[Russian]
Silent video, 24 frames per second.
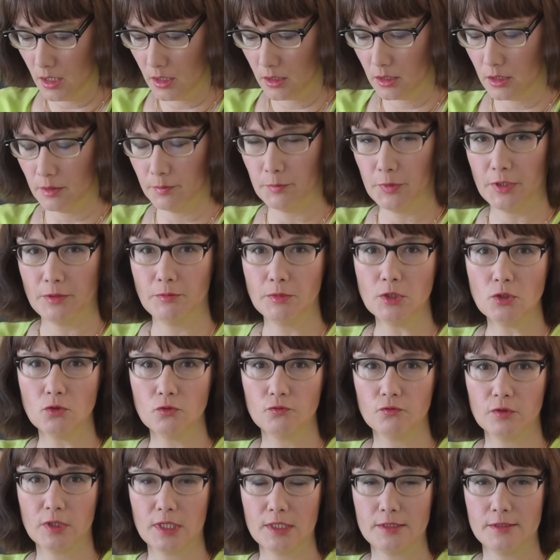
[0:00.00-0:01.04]
К примеру,
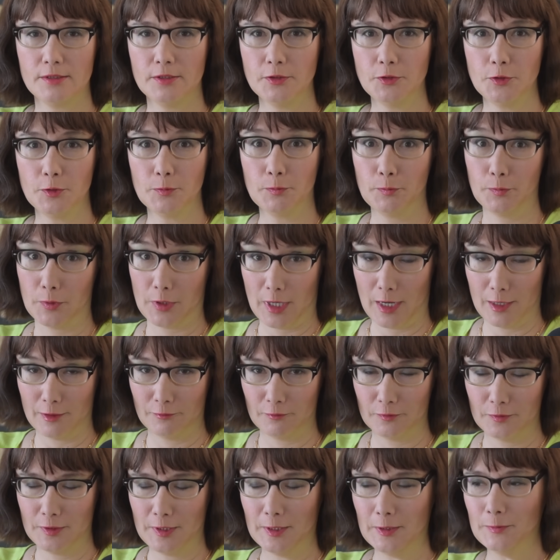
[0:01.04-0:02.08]
в газете
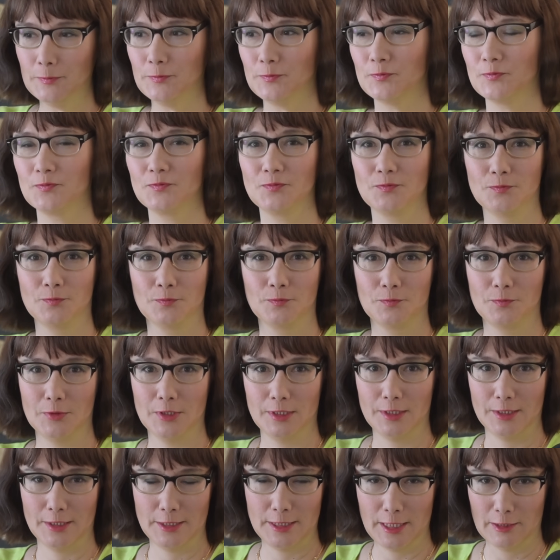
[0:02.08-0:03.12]
«Правда»,
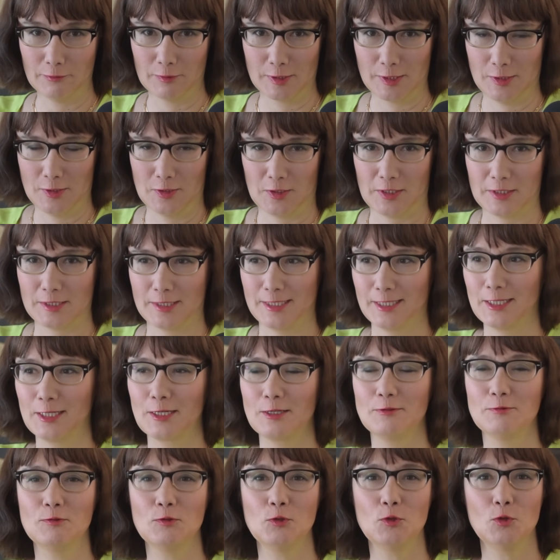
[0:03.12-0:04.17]
я вас не
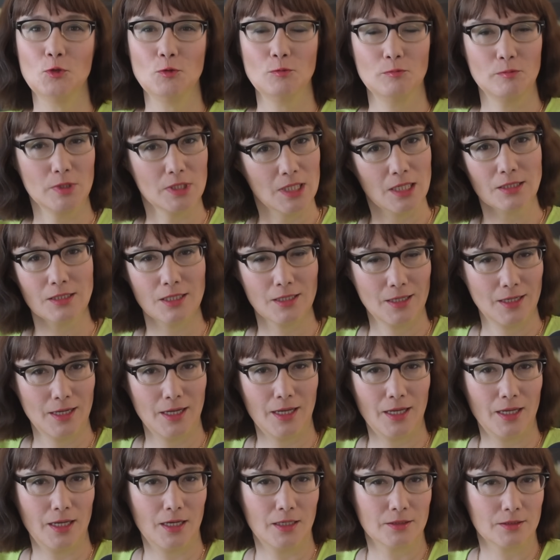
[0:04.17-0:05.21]
разыгрываю, была
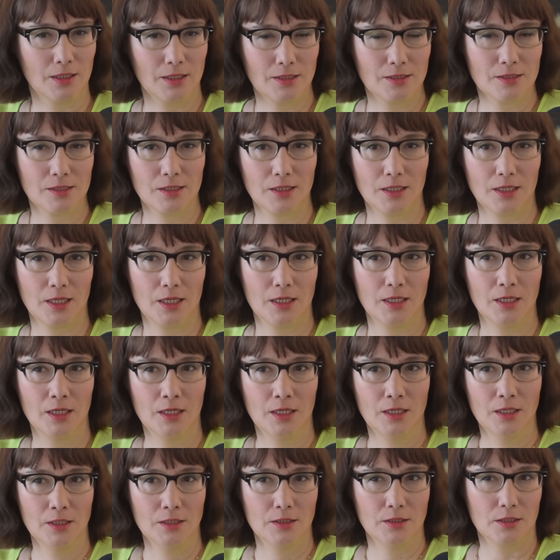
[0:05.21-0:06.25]
такая английская
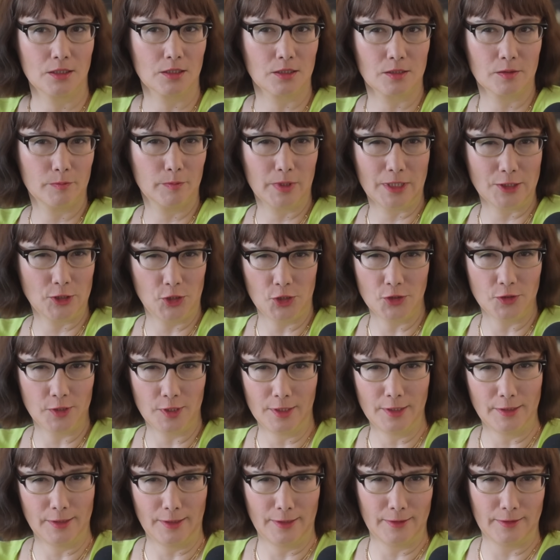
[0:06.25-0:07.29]

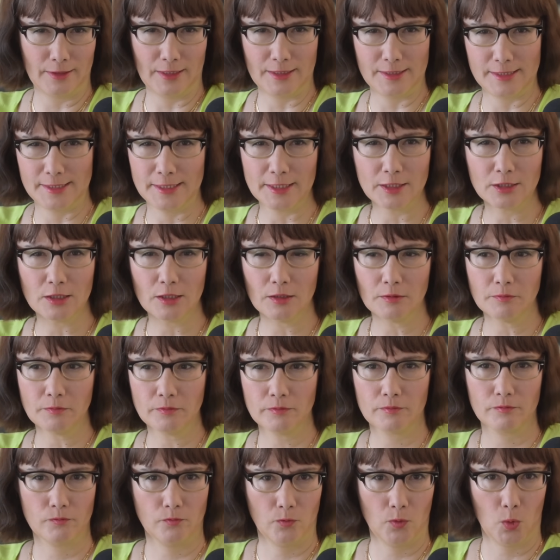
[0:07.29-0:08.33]
разоблачительная газета
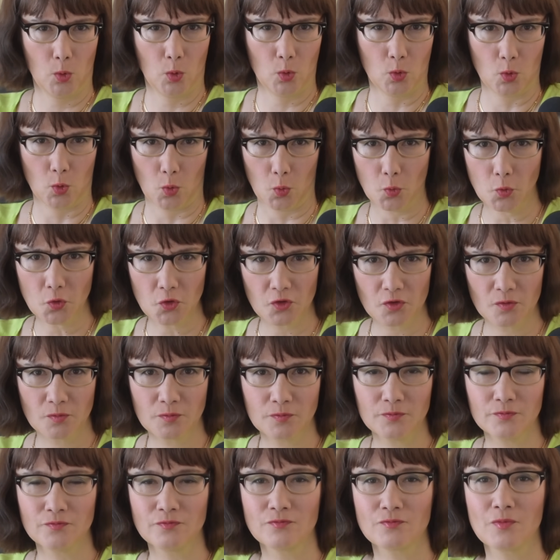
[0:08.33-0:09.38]
«Трус»,
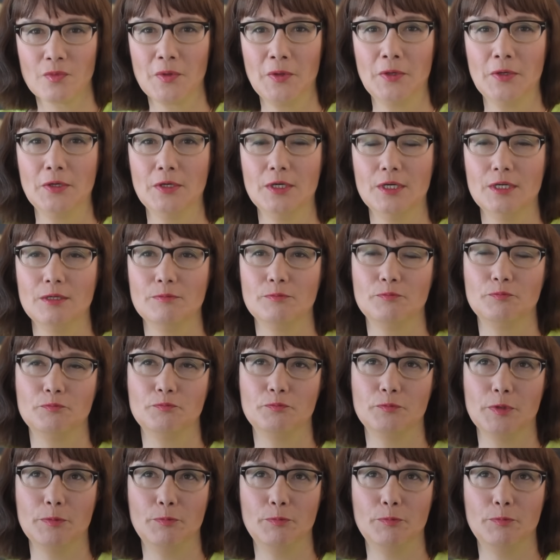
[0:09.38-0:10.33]
по